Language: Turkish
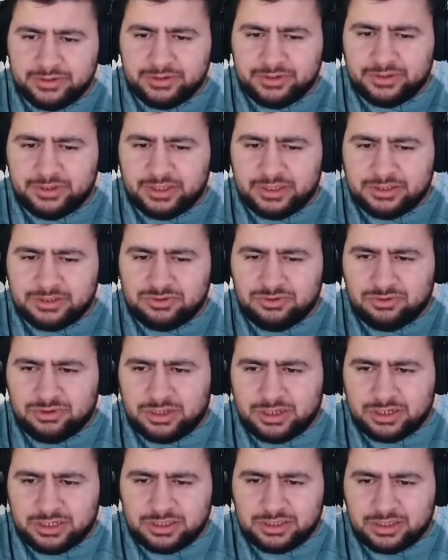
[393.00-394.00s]
Yalnız
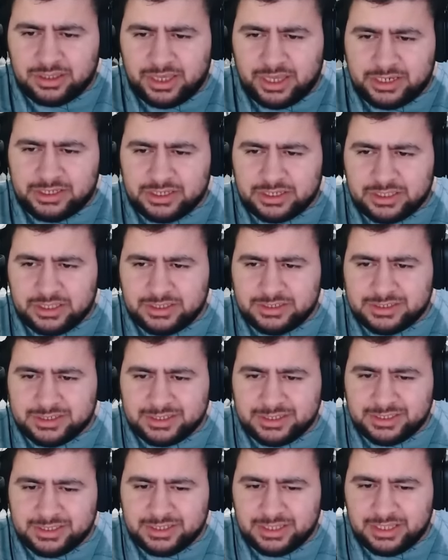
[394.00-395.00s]
yollar gerçekten
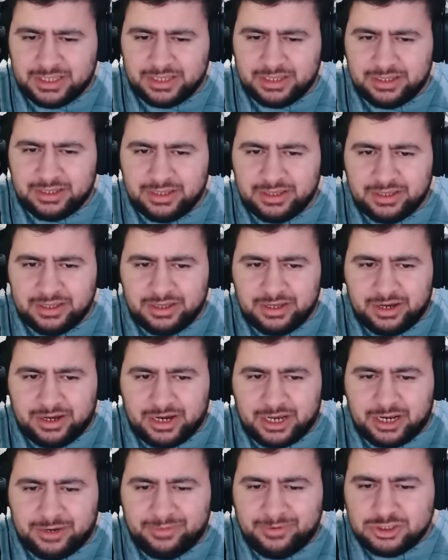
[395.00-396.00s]
sıkıntılı.
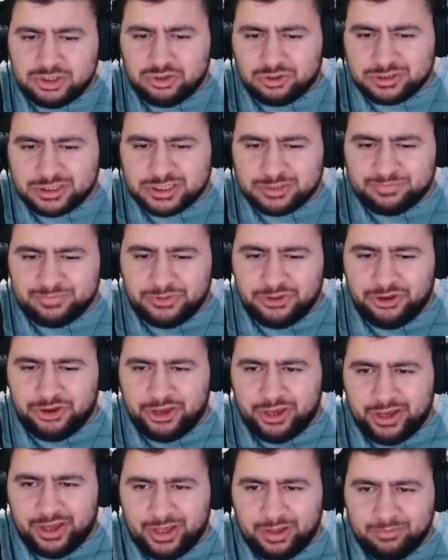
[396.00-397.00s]
Araba çok
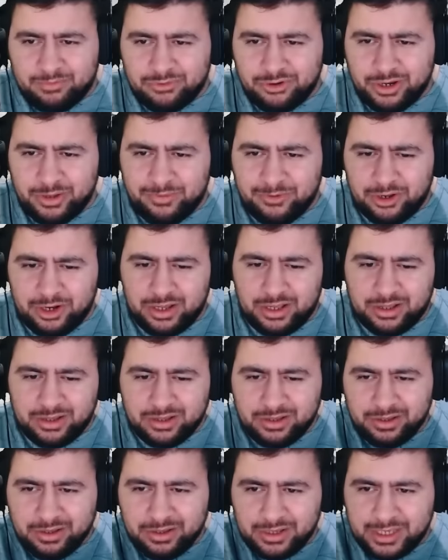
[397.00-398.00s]
zıplıyor ya. Bu ne böyle?
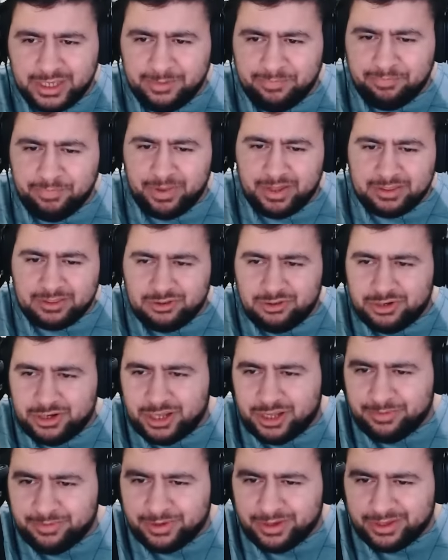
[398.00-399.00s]
İp mi atlıyorsun
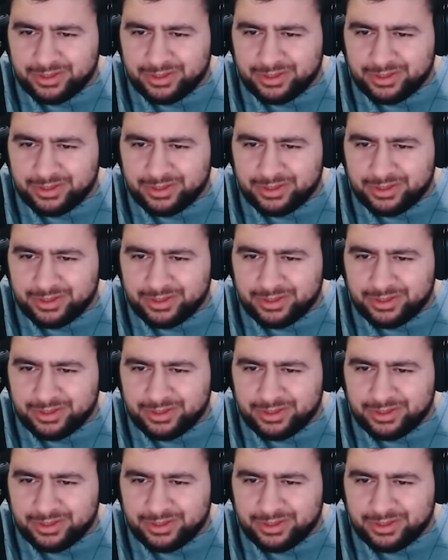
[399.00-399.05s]
abi?